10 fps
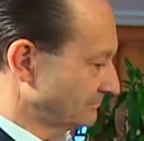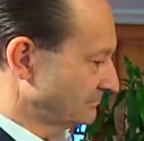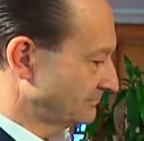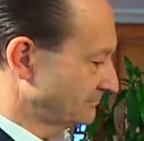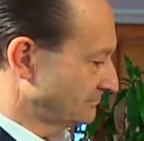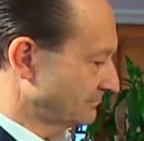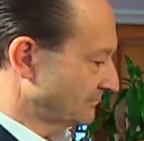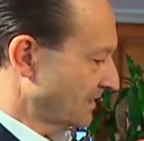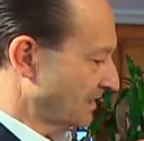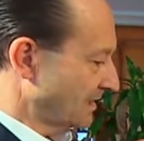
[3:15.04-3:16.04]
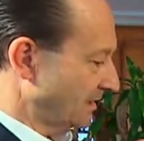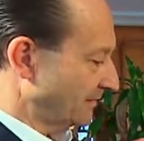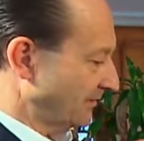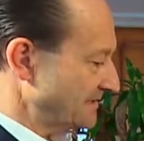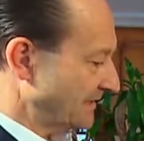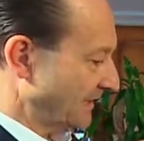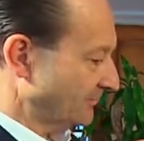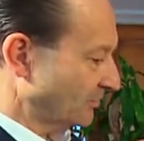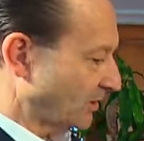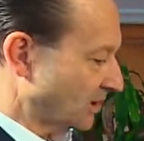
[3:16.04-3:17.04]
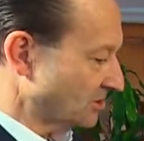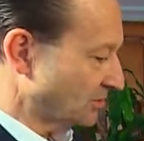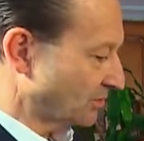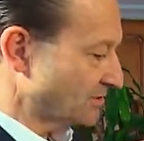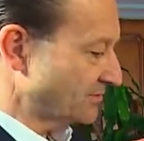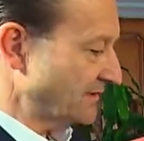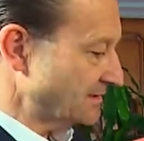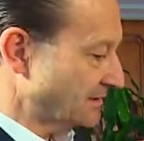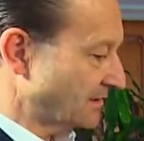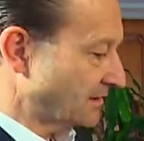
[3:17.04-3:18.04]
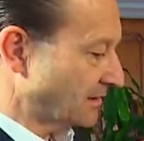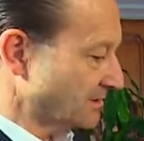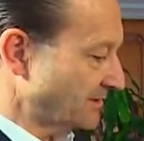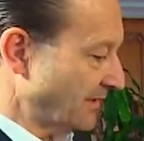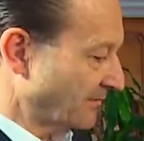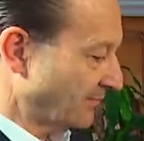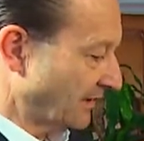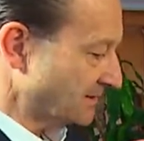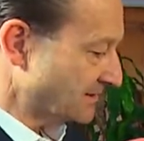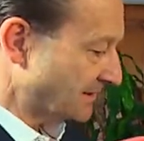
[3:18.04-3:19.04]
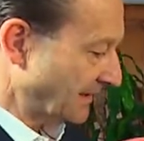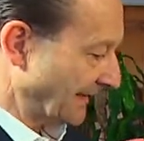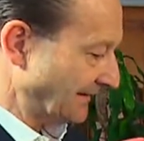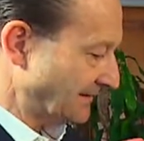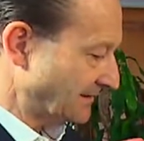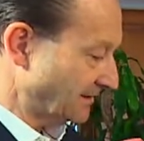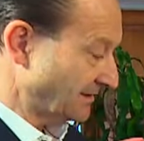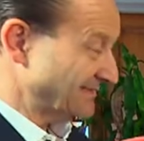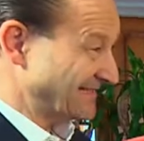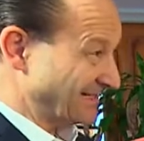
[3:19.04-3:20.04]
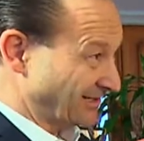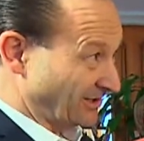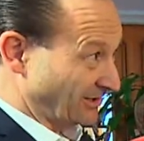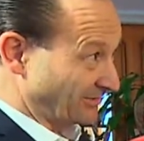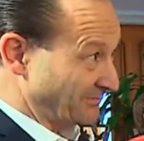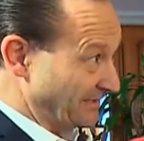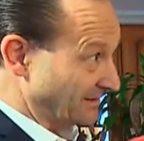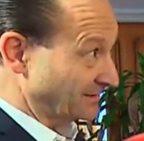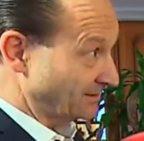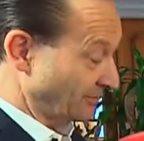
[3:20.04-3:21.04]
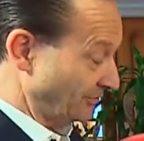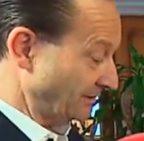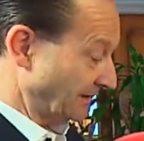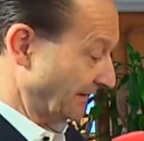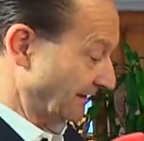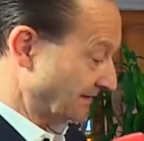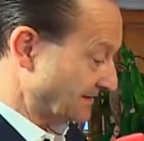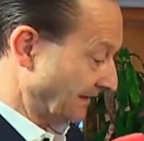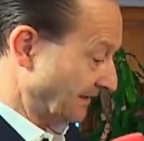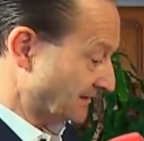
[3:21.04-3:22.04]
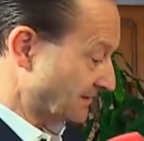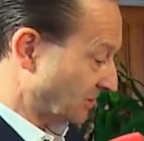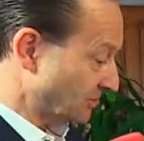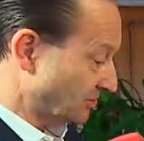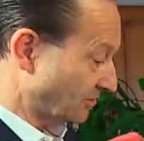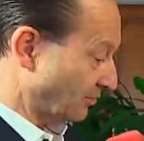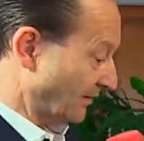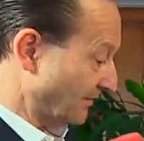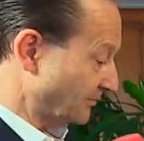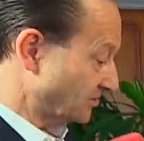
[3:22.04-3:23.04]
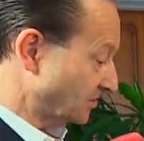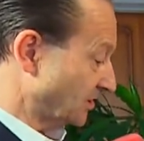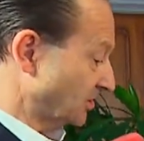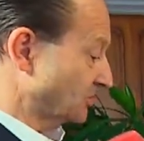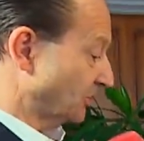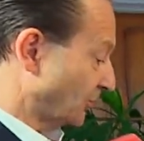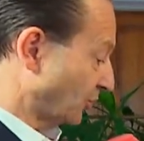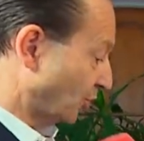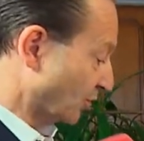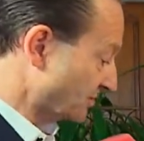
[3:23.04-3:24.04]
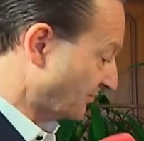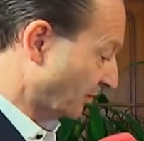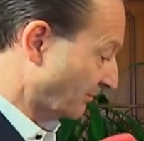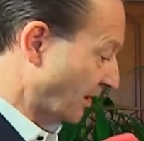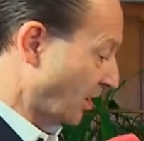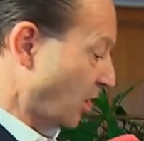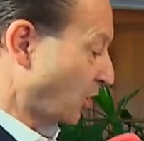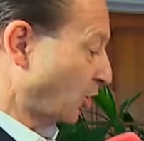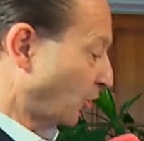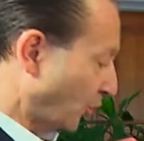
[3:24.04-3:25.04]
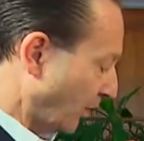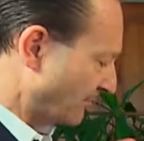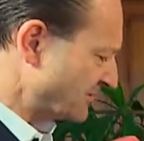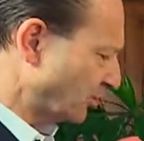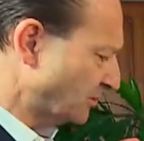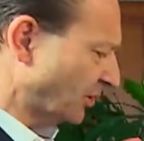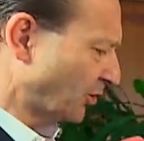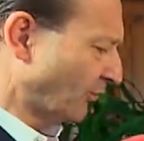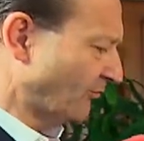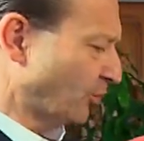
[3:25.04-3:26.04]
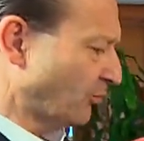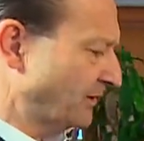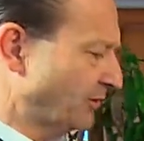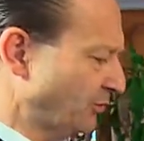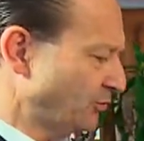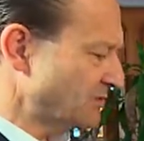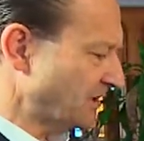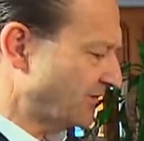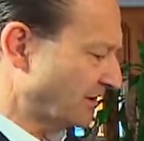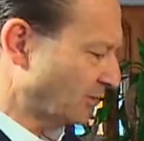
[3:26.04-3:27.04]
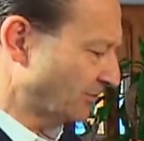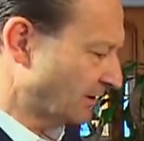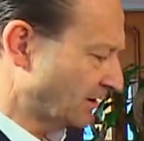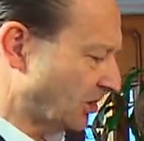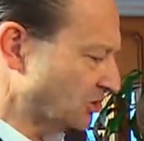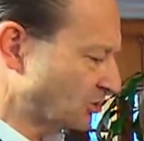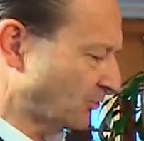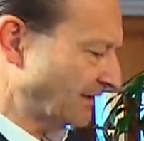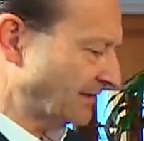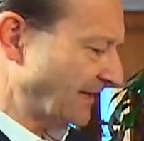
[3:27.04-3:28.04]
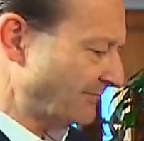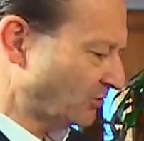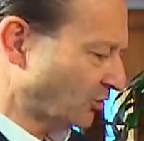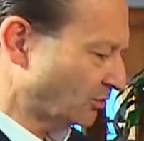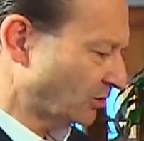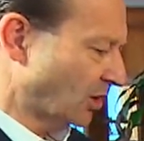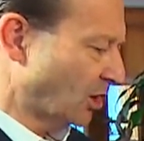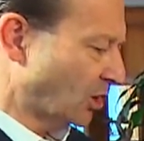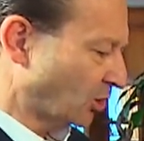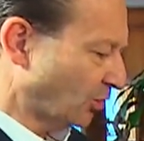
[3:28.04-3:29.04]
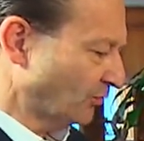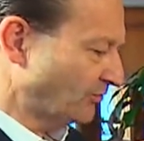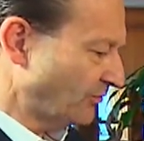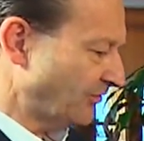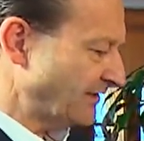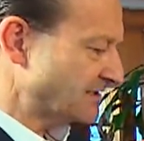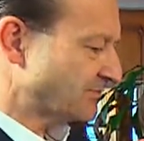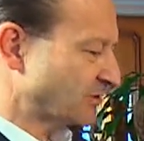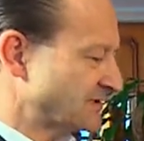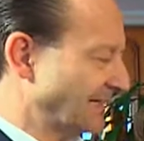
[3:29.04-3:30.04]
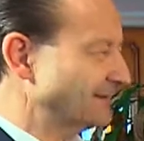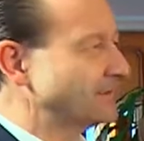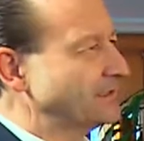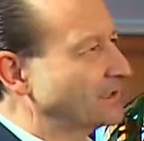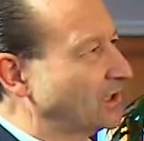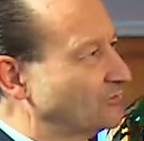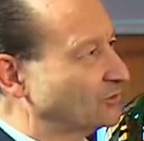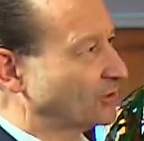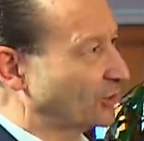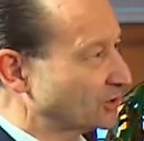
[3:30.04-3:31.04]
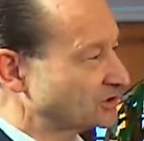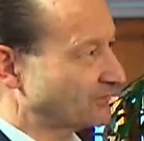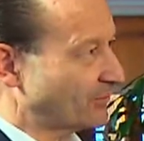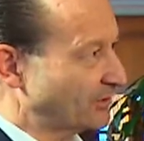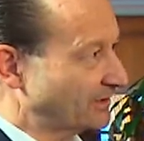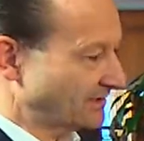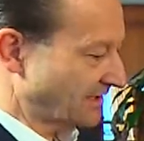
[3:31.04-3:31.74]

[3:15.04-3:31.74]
passiert. Der Präsident von Gastro Suisse, Casimir Platzer, hat sehr alarmiert tönt. Er hat gesagt, das Gastrogewerbe stehe kurz vor dem Kollaps. Laut einer Umfrage bei 3400 Gastrobetrieben droht rund 45 Prozent innerhalb der nächsten Monate